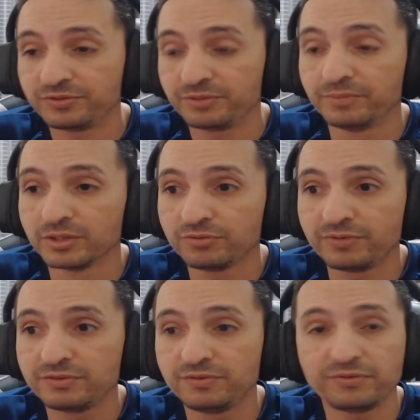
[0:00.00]
Mandou
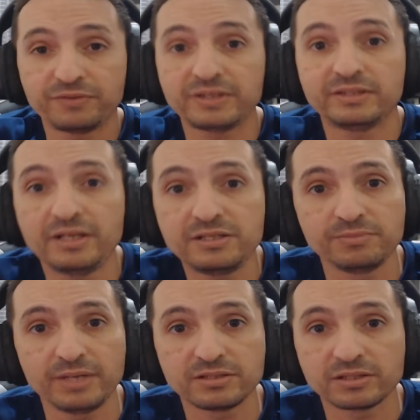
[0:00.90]
faz vai três
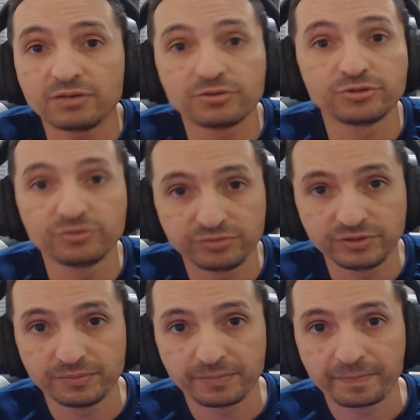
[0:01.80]
meses, até hoje eu não
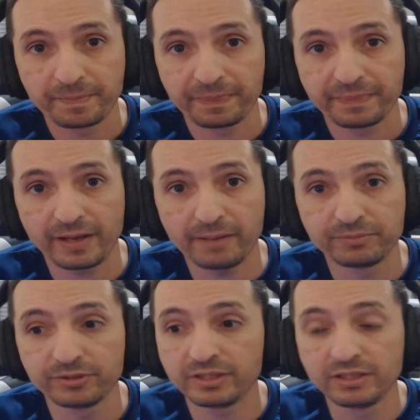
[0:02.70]
vi. Ah,
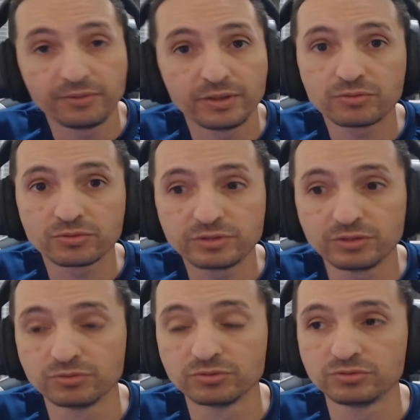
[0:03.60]
porque não é um
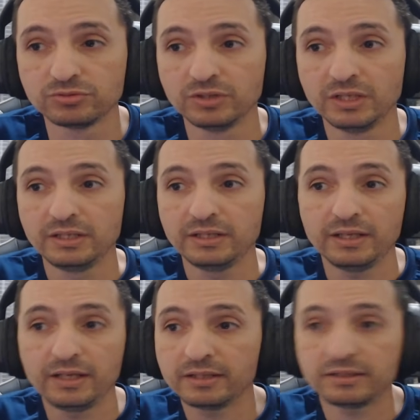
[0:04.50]
conteúdo
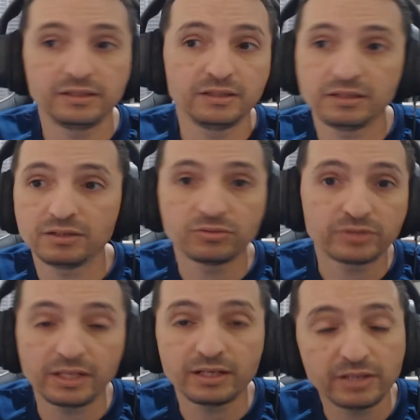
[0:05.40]
é, que eu
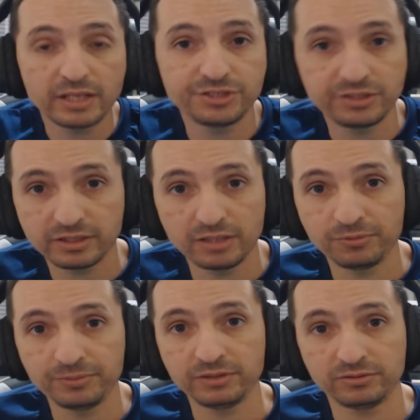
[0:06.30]
queira reagir naquele
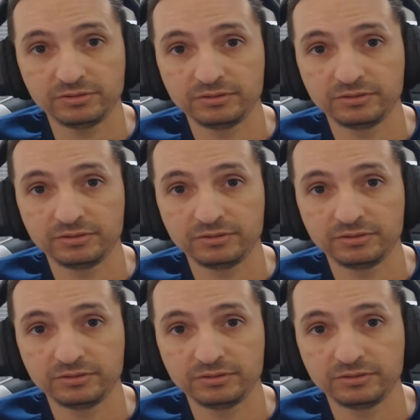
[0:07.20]
momento.